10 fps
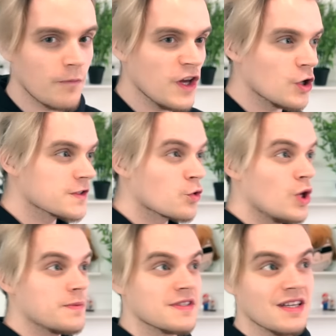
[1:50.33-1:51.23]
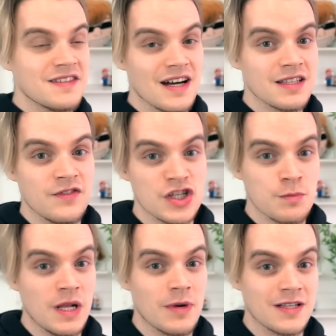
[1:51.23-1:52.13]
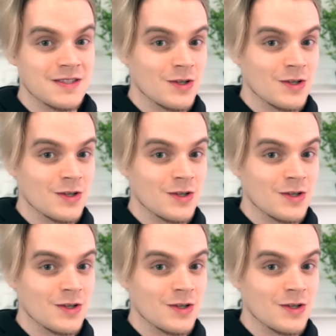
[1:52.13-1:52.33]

ob wir aus Creeps ein interaktives Spiel machen